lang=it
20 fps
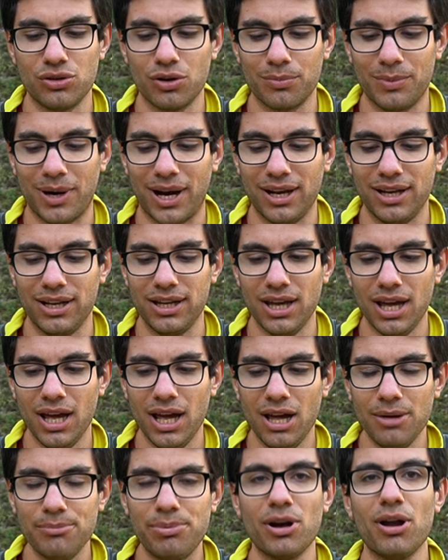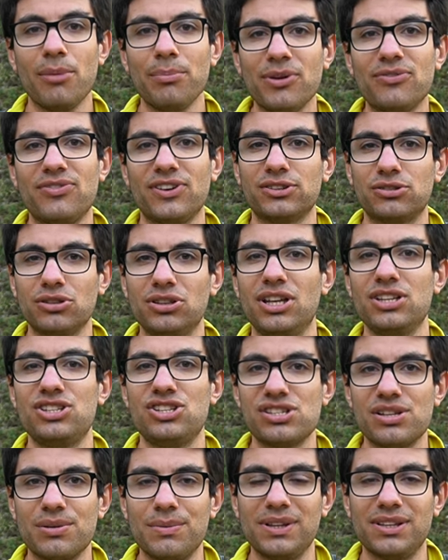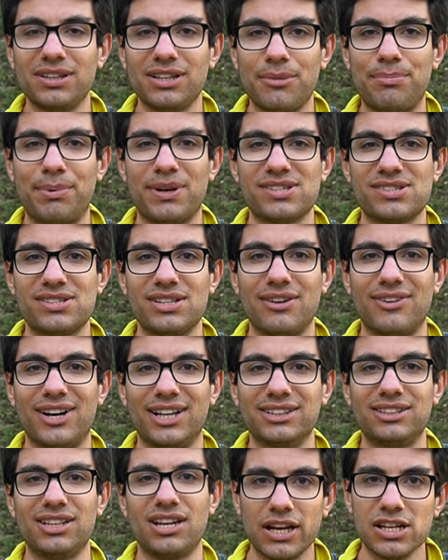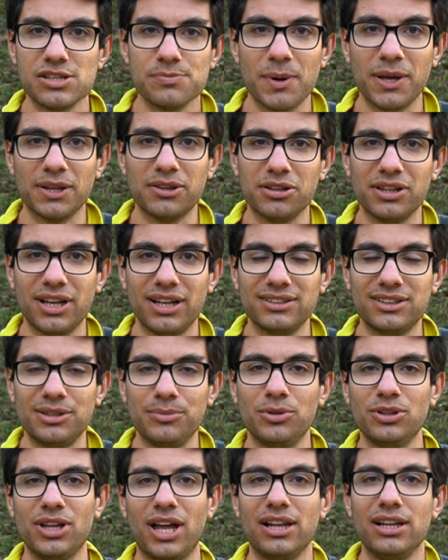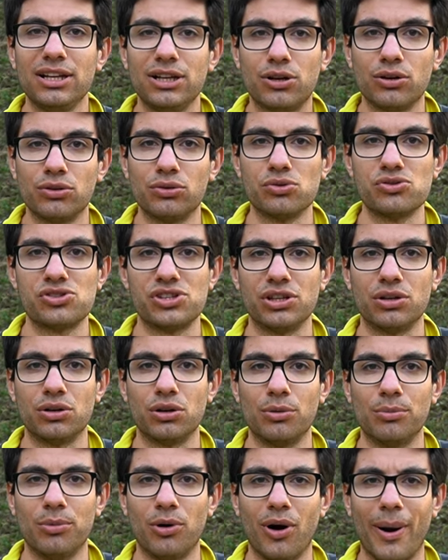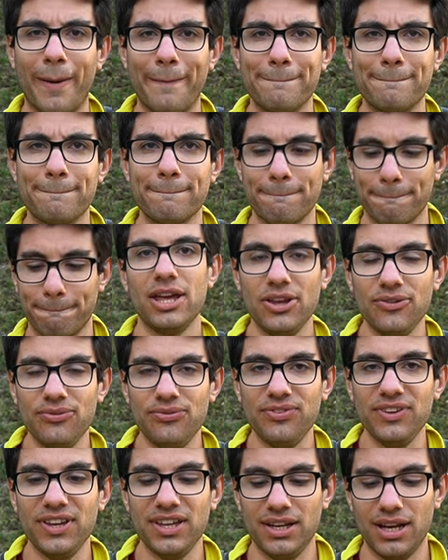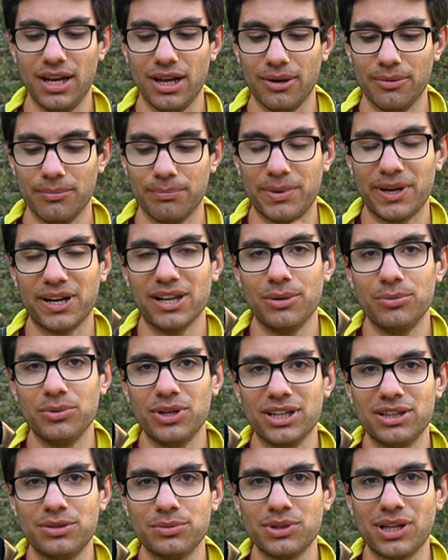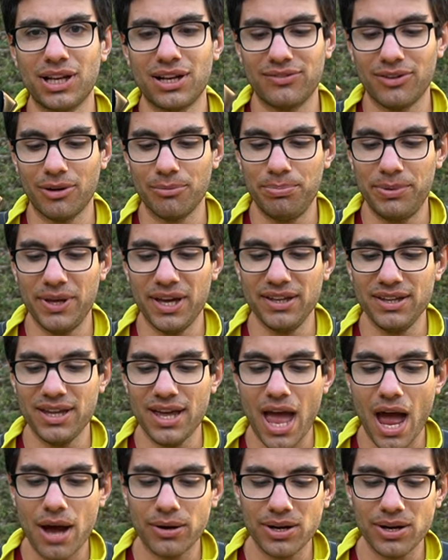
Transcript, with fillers: normali, però abbiamo fatto decisamente dei passi in avanti rispetto ad altri modelli con un singolo boa. Infine, parliamo un attimo dell'avampiede, è